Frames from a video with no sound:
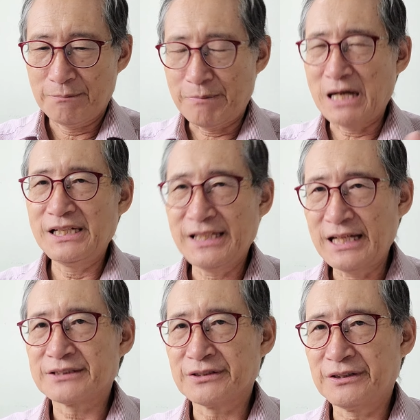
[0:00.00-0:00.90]
빨리
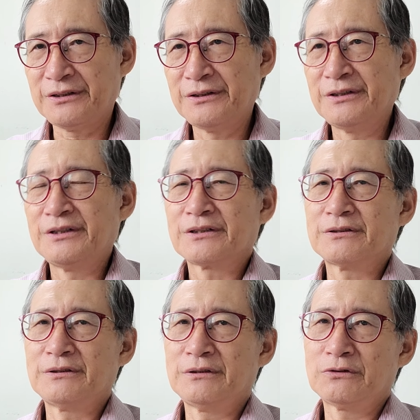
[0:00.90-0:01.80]
해서
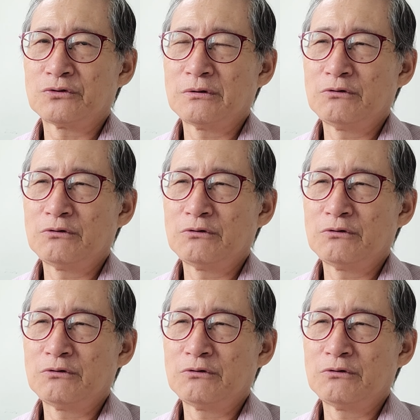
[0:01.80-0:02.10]
그